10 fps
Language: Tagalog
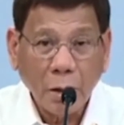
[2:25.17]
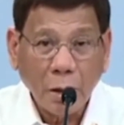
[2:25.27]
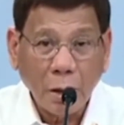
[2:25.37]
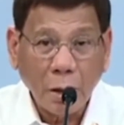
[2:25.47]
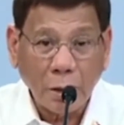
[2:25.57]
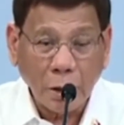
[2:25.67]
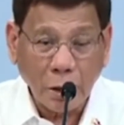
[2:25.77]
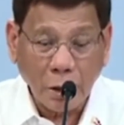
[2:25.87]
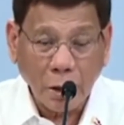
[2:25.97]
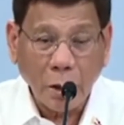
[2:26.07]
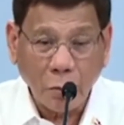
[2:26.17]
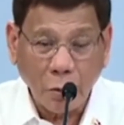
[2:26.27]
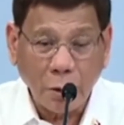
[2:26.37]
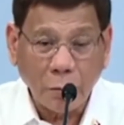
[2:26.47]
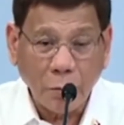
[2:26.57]
and I, uh, I will
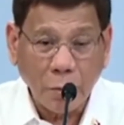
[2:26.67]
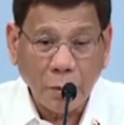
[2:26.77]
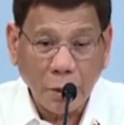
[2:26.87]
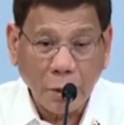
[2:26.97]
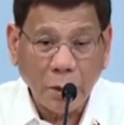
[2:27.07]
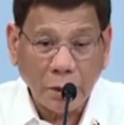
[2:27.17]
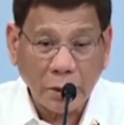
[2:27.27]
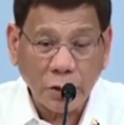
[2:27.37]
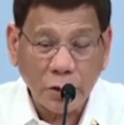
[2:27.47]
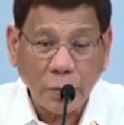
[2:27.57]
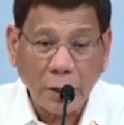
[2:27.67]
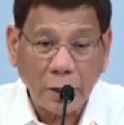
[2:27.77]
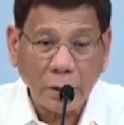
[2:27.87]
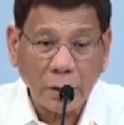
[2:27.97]
be transparent.